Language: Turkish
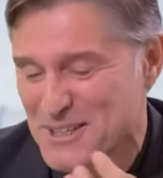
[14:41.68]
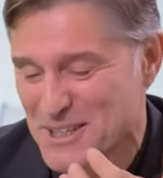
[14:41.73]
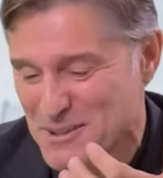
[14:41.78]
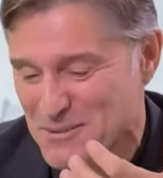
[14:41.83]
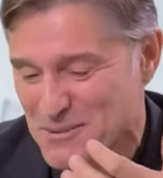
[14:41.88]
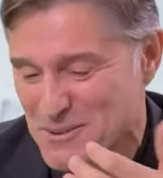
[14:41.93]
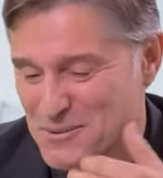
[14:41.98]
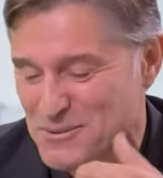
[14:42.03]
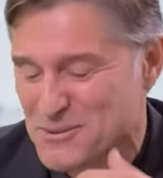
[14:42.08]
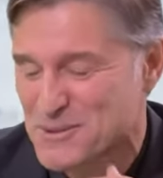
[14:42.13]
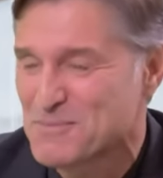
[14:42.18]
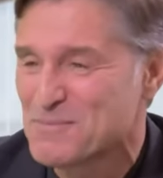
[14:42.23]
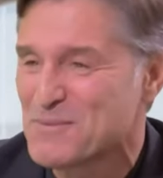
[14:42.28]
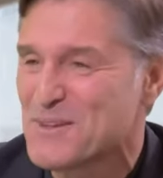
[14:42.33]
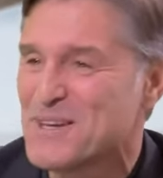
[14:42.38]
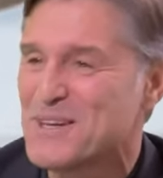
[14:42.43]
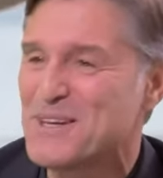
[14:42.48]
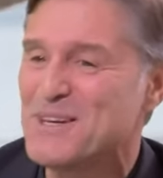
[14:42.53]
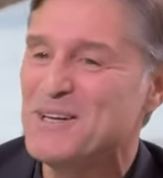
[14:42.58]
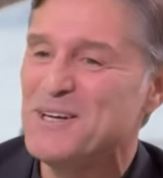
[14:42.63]
Espri yapıyormuş.
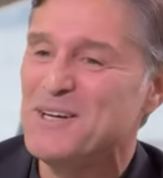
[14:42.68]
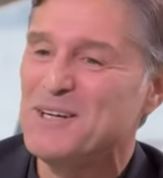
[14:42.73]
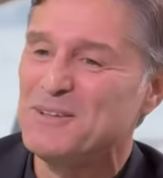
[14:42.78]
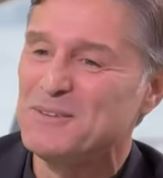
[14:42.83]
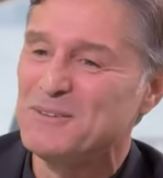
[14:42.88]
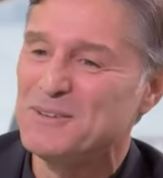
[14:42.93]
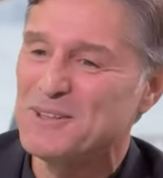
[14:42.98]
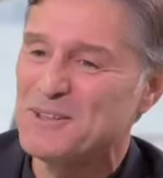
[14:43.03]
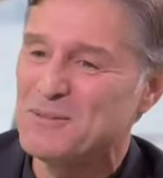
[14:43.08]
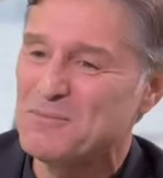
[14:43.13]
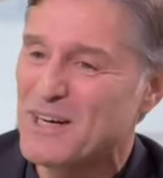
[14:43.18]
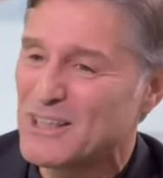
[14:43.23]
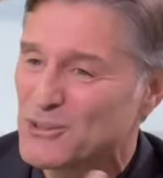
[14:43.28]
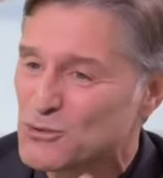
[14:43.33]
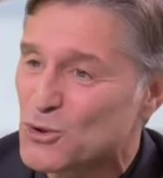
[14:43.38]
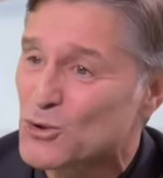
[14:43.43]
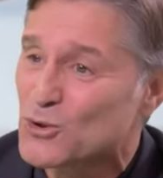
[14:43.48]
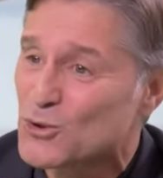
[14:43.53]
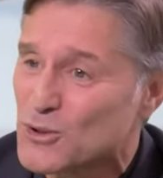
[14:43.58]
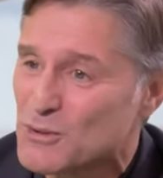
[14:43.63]
Ee, ben
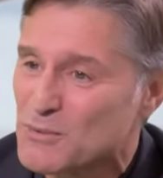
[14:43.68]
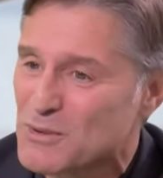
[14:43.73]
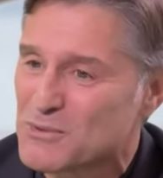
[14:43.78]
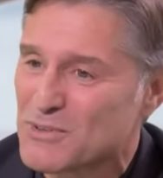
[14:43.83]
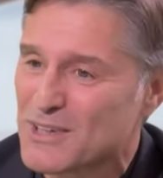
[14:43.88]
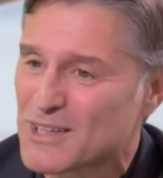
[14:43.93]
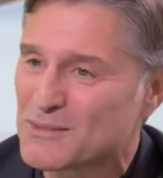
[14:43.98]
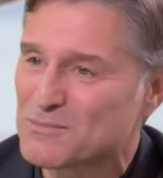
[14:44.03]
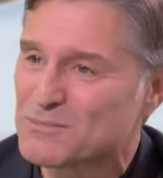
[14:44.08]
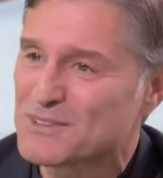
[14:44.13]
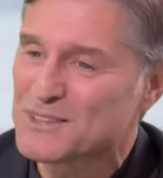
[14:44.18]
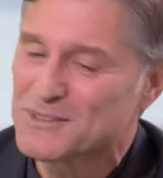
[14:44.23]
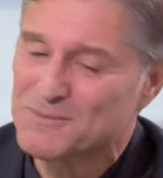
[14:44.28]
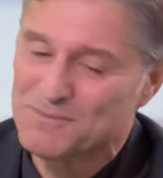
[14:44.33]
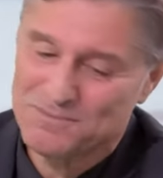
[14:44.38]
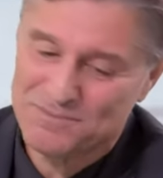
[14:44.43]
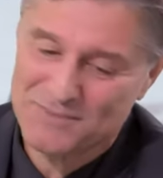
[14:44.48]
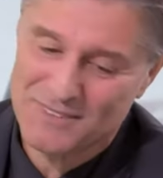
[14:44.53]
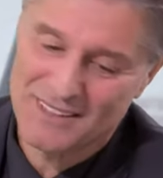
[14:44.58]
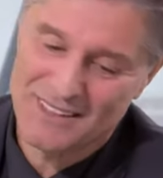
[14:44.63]
torunuyum efendim dedim.
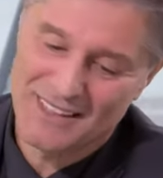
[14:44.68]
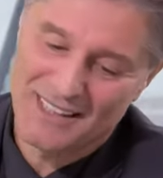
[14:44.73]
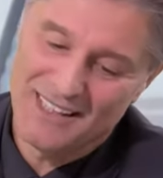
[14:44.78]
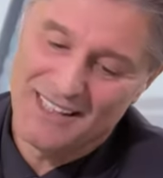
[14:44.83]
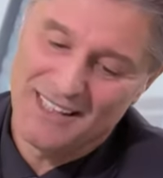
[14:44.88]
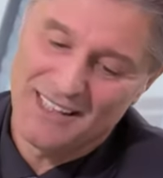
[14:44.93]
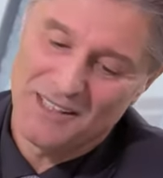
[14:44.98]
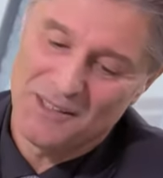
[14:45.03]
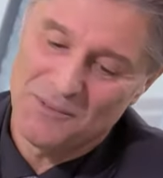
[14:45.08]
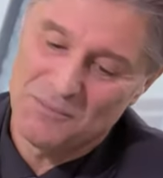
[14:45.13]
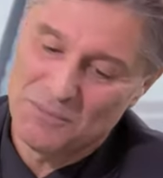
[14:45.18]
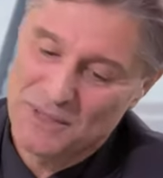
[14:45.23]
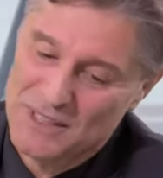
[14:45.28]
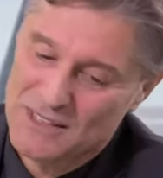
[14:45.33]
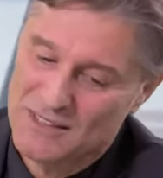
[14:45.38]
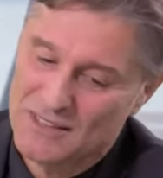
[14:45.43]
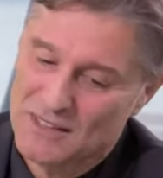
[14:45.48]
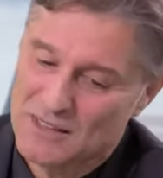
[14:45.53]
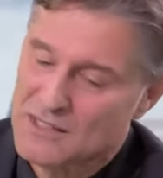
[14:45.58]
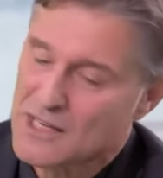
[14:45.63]

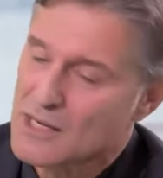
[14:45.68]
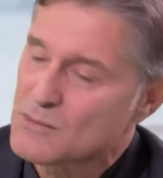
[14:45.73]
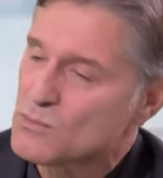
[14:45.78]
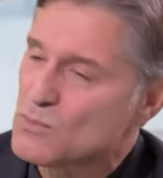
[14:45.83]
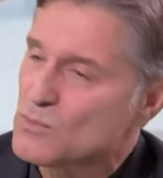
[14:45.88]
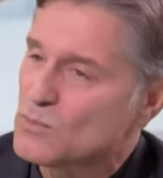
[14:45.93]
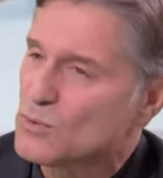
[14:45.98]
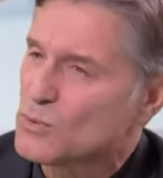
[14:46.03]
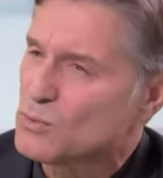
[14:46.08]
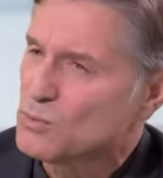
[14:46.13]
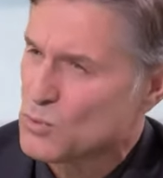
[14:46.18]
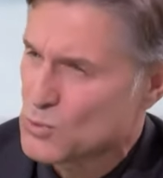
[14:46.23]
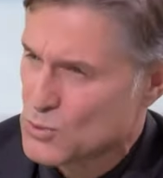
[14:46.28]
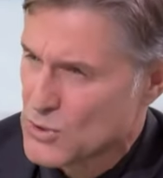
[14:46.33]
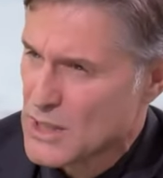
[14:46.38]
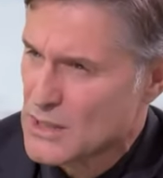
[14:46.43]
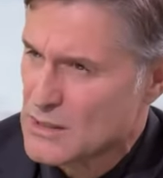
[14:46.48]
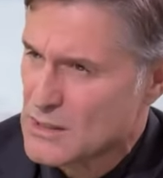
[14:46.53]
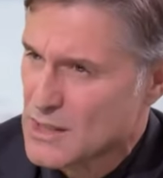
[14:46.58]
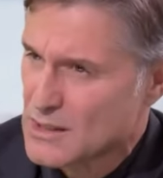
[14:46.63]
Peki dedi sen bugün
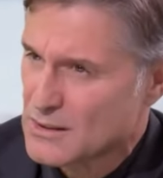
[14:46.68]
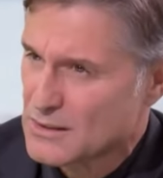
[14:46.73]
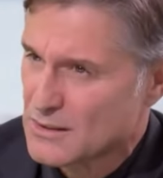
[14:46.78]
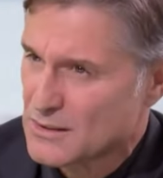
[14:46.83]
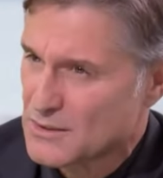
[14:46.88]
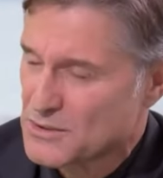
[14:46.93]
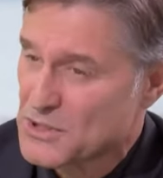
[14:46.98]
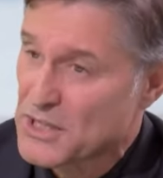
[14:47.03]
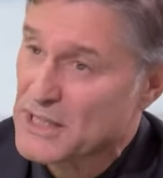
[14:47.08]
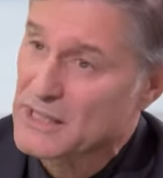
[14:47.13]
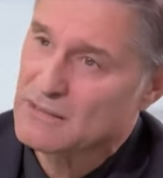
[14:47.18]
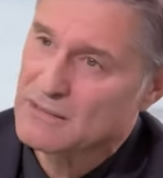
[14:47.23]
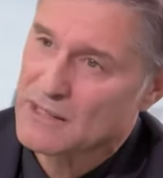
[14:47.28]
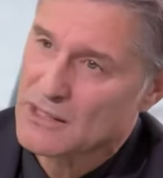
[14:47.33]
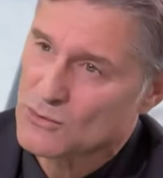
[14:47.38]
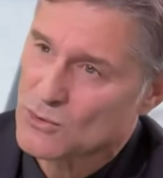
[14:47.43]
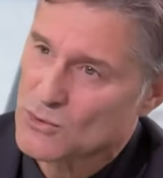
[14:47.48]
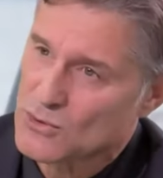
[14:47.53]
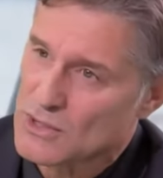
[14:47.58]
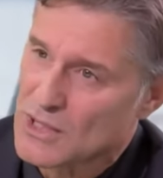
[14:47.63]
müsaitsen şehit
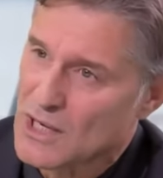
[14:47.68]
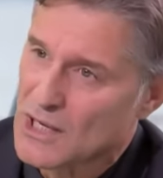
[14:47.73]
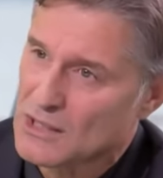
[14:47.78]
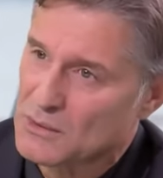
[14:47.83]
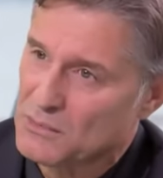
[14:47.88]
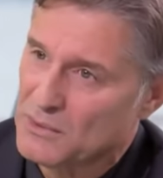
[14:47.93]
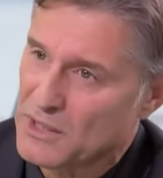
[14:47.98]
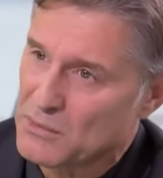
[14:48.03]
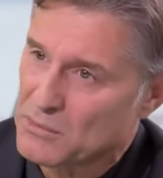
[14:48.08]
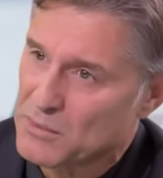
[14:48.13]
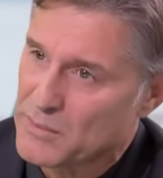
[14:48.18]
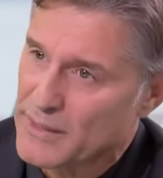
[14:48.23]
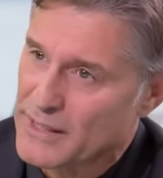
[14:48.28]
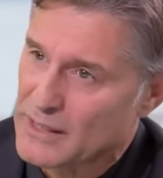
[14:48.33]
tiyatrosuna Harbiye'ye bir